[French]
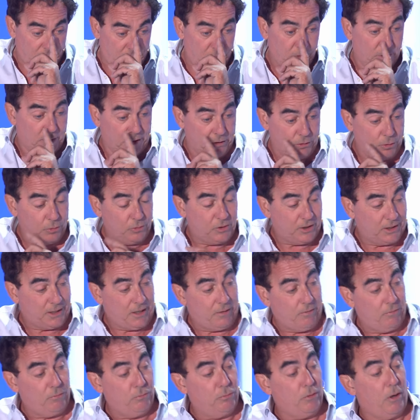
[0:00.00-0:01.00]
le cadeau, c'est qu'elle
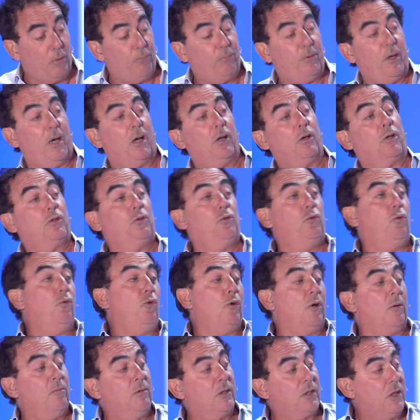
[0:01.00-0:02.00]
va vouloir faire tout
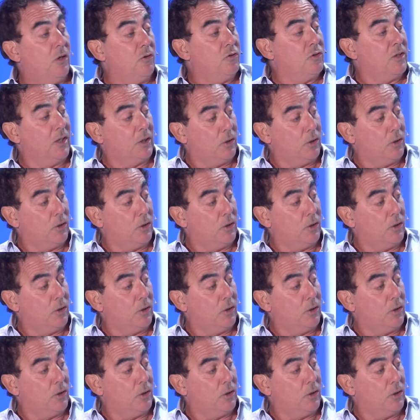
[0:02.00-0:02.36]
comme quand c'est